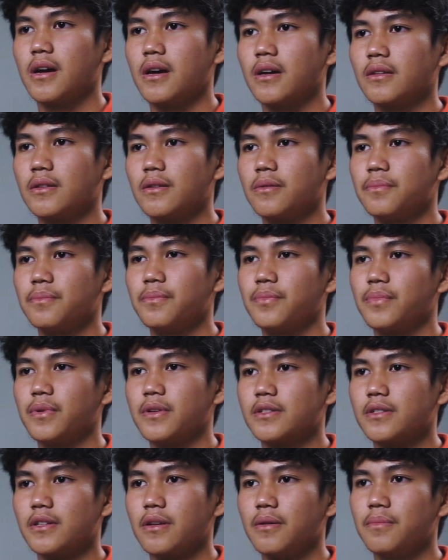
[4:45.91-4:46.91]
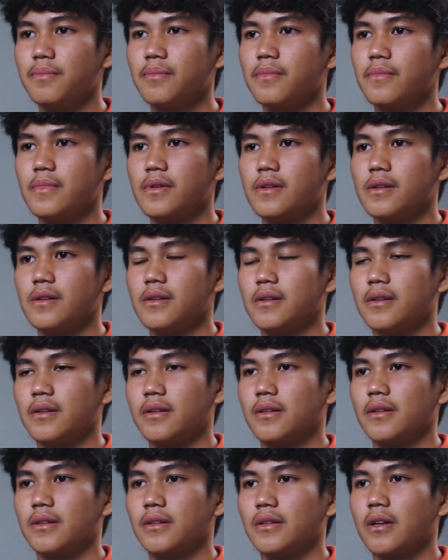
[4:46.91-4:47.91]
Atem PSM
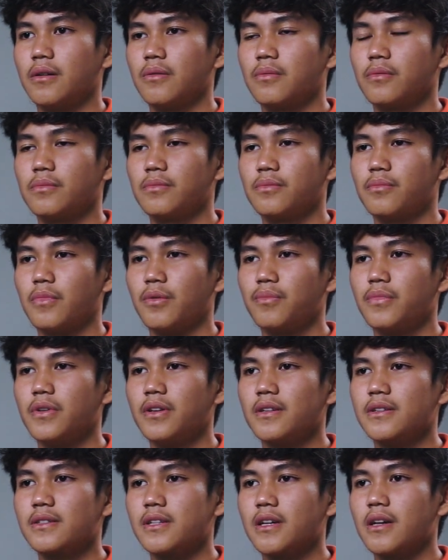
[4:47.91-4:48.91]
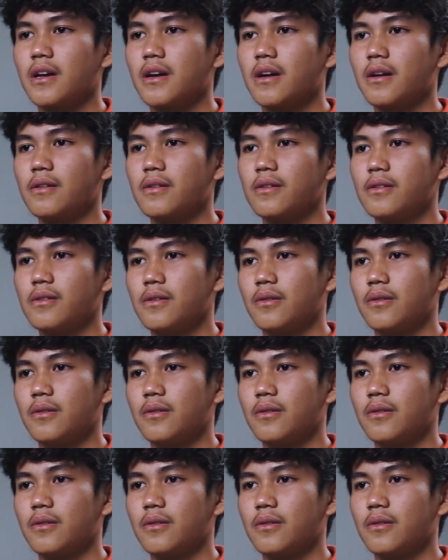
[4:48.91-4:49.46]
yang membuat saya